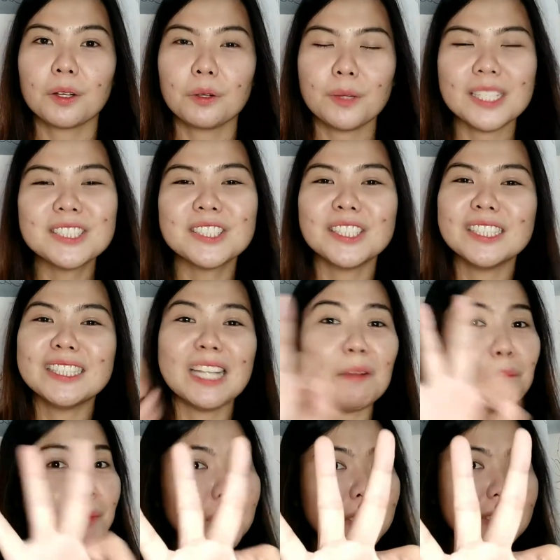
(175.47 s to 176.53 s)
Question
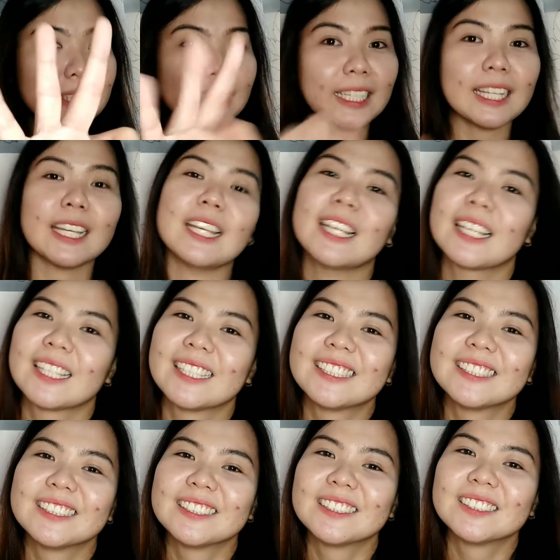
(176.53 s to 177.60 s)
number
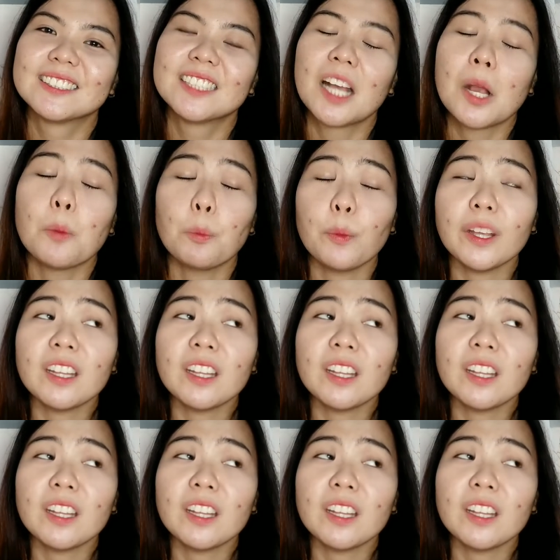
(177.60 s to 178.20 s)
3.